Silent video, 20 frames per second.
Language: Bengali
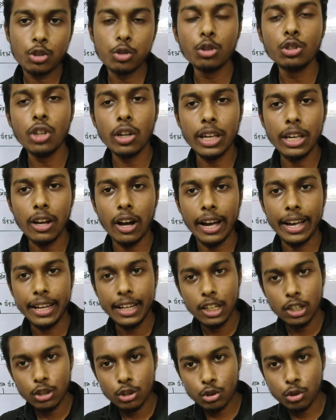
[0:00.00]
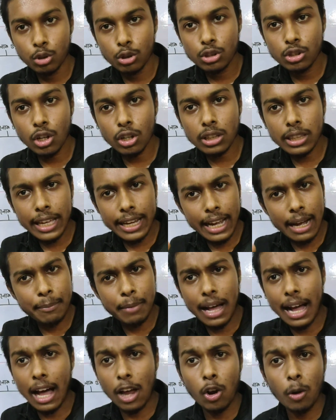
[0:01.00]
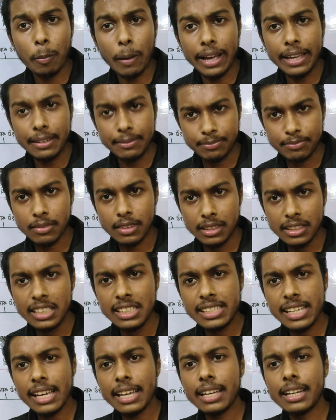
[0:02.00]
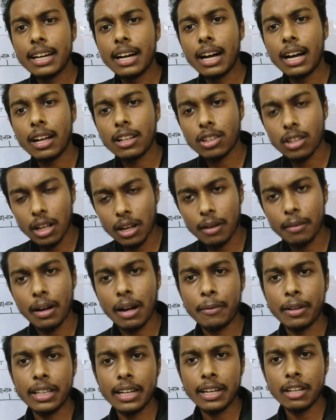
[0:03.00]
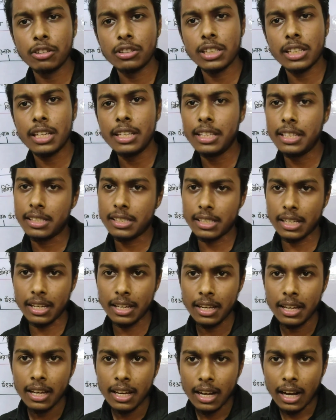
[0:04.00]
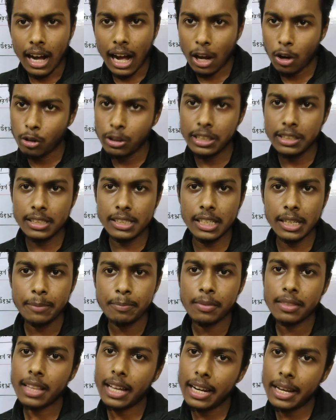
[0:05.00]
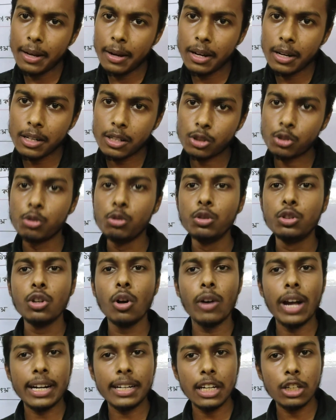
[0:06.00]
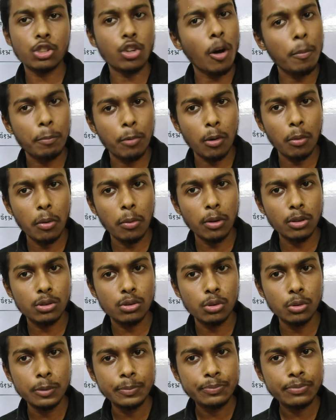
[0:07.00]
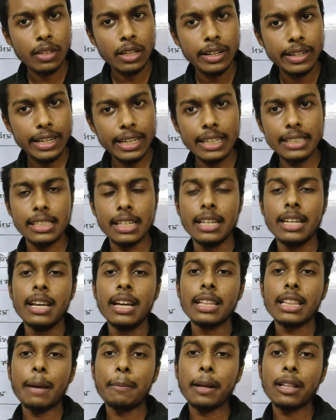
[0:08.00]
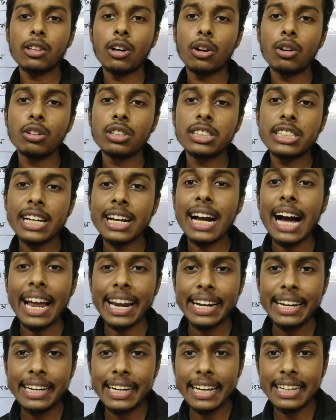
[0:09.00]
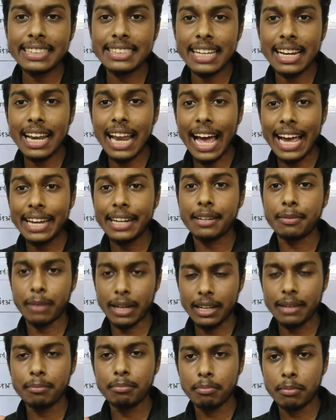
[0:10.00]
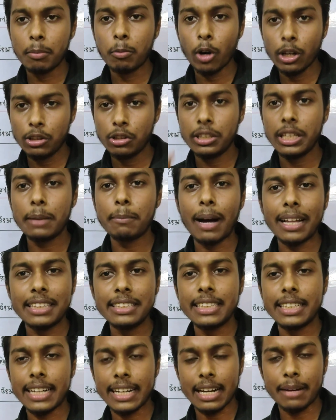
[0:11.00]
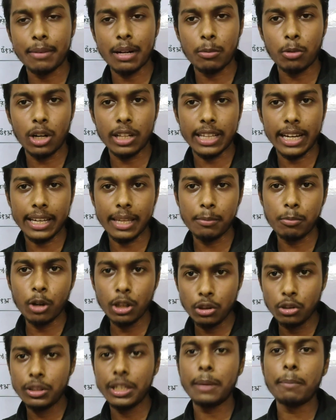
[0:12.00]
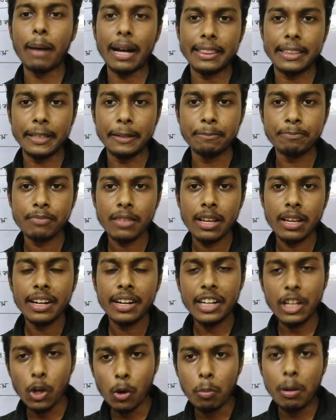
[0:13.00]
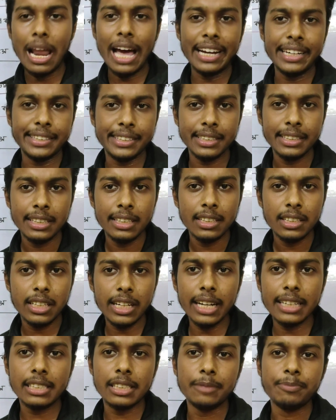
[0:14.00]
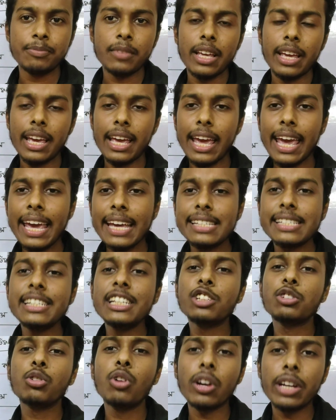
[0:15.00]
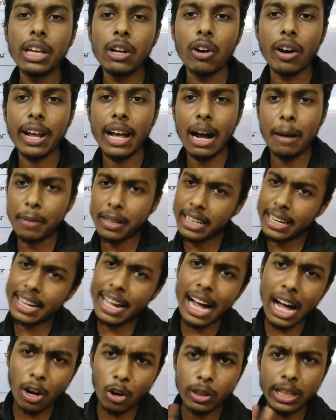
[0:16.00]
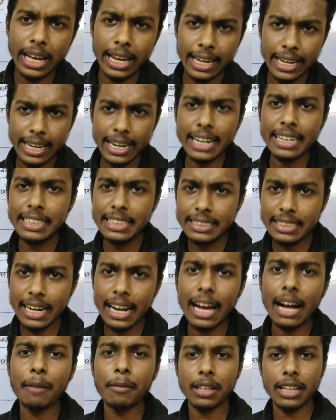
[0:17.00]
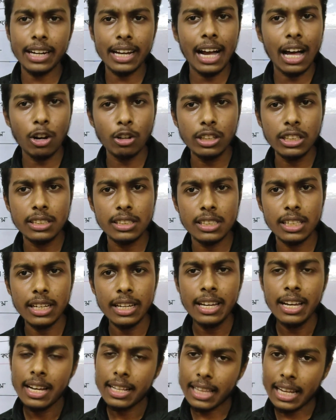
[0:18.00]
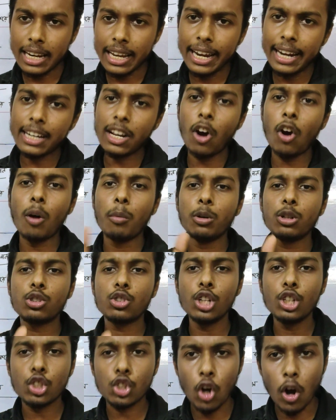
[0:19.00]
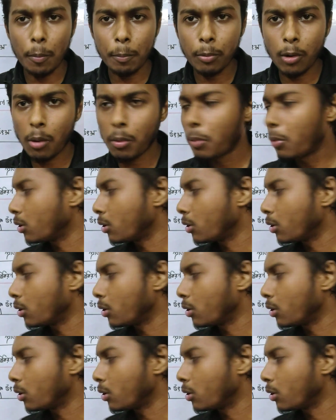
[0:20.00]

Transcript: সূর্য কি হয় সূর্য থেকে আমরা আলো পাই নিজে আমাদেরকে হচ্ছে কি দিচ্ছে আলো দিচ্ছে তাহলে সূর্যও একটা সপ্রভ বস্তু ঠিক আছে তারপর ধরো হচ্ছে কারেন্টের যে লাইট মানে বৈদ্যুতিক বাতি যেটাকে আমরা বলে থাকি বৈদ্যুতিক বাতি টিউব লাইট ঠিক আছে এই জিনিসগুলো কি করে আমাদেরকে আলো দেয় এরা নিজেরা আমাদেরকে আলো দিচ্ছে তাহলে এটা অবশ্যই সপ্রভ